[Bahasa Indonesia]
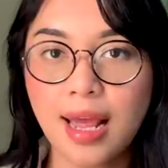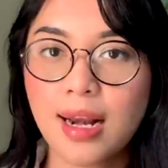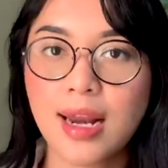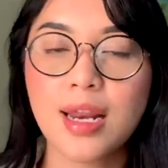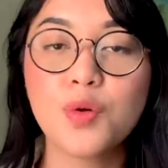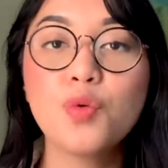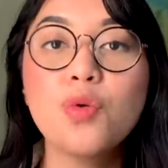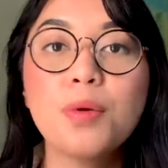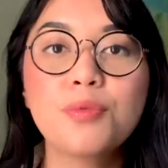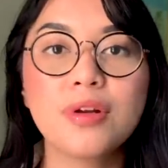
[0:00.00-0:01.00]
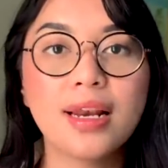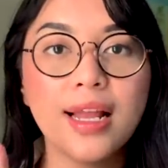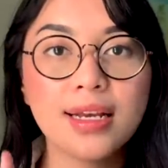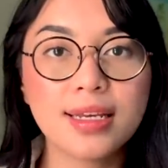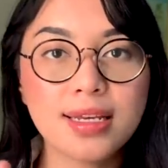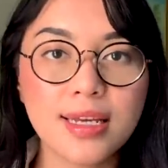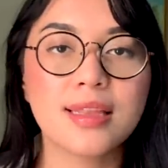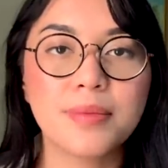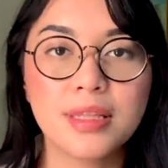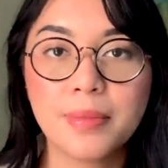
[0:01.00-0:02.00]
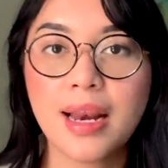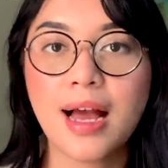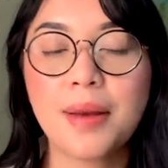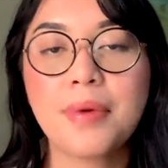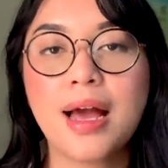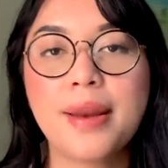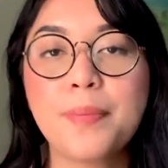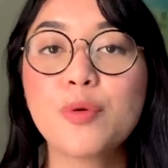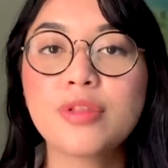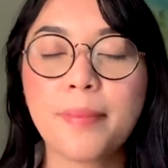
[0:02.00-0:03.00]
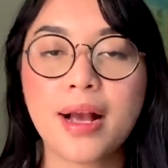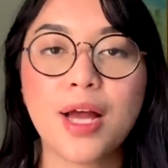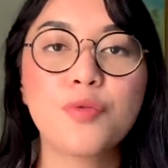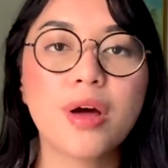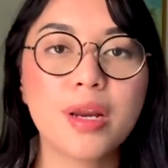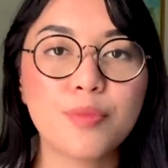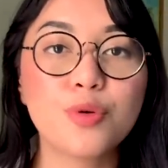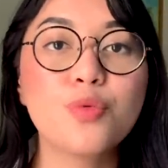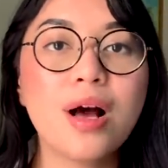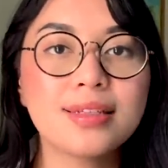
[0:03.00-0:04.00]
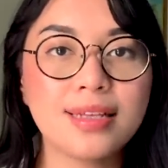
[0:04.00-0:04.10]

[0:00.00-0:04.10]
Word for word: karena dua bulan lagi teman-teman akan menghadapi UTBK 2021.